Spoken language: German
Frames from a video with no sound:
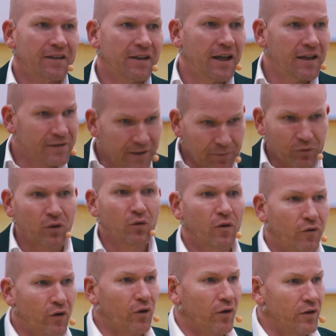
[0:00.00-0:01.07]
Es gibt genug
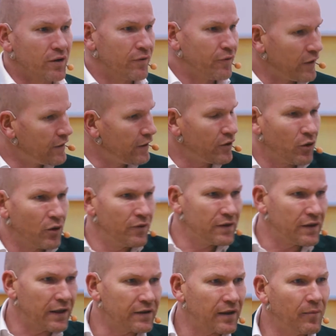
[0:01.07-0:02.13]
von euch. Versicherungen wie
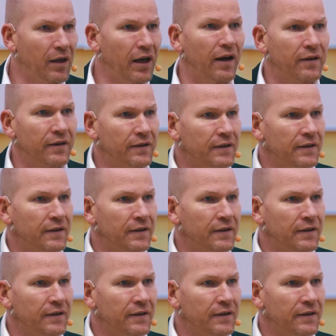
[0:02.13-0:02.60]
Santa Meer.